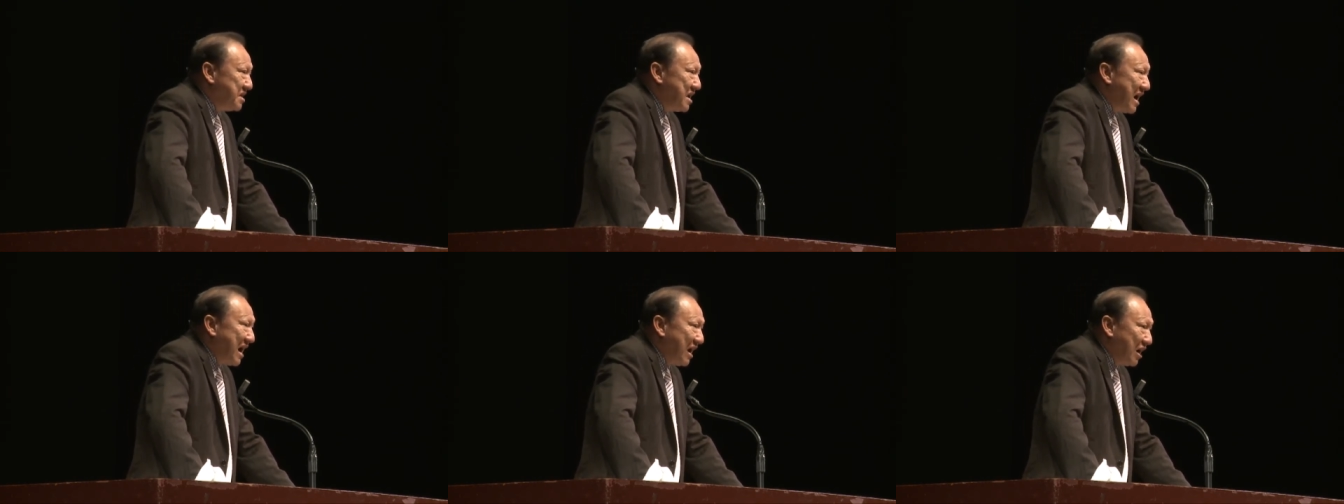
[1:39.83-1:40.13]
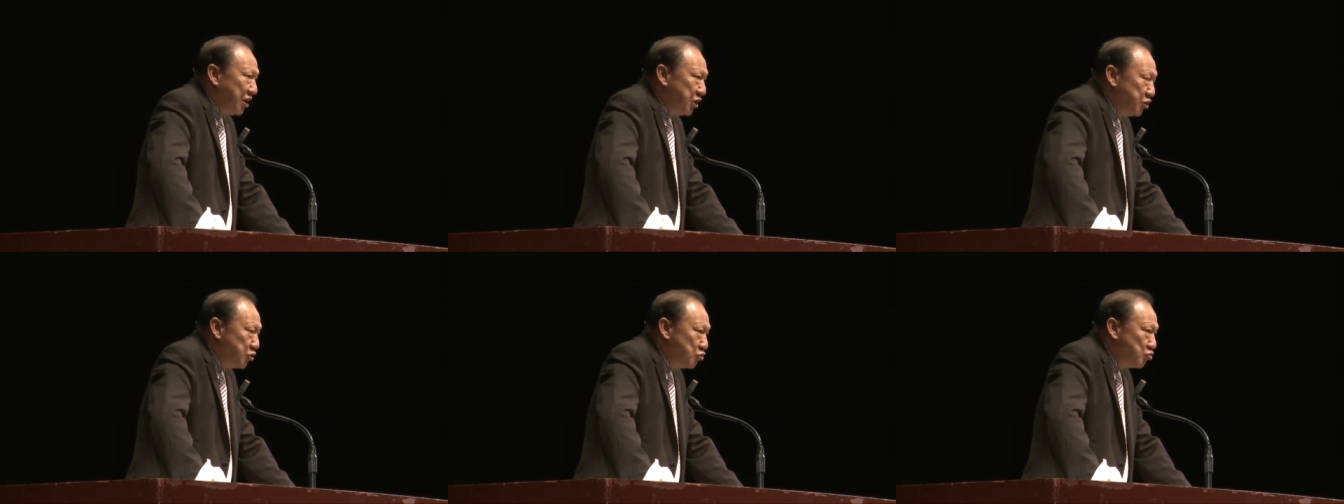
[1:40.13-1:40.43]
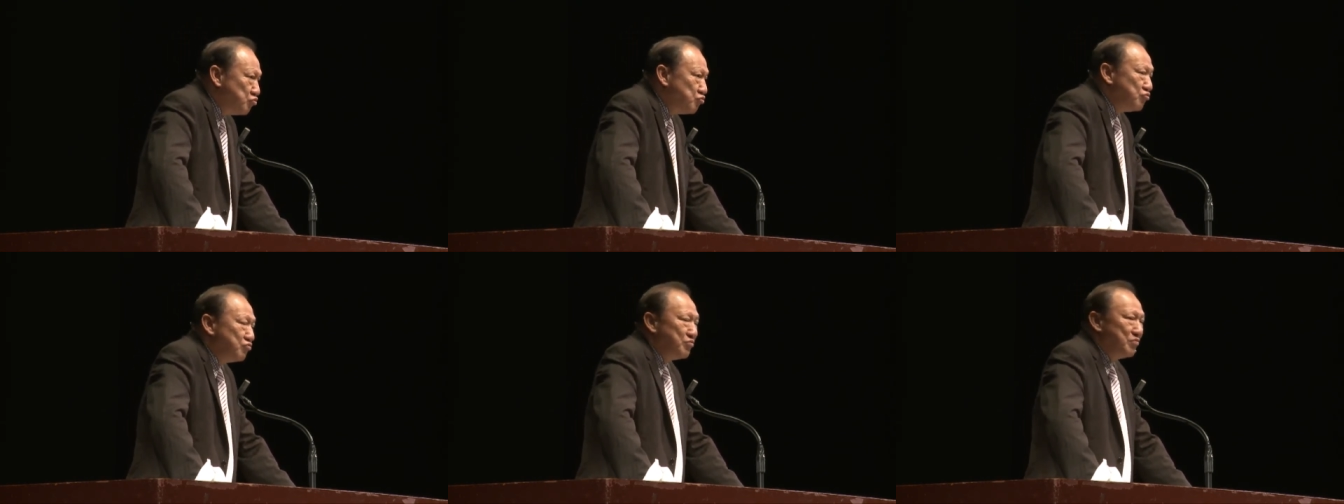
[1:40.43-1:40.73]
亚
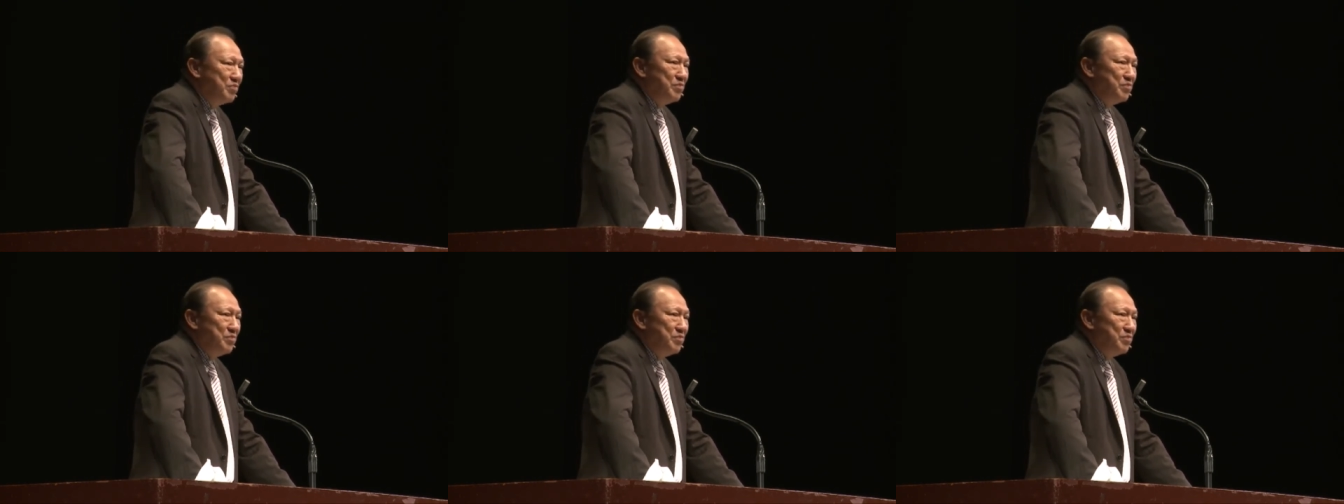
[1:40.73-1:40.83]
流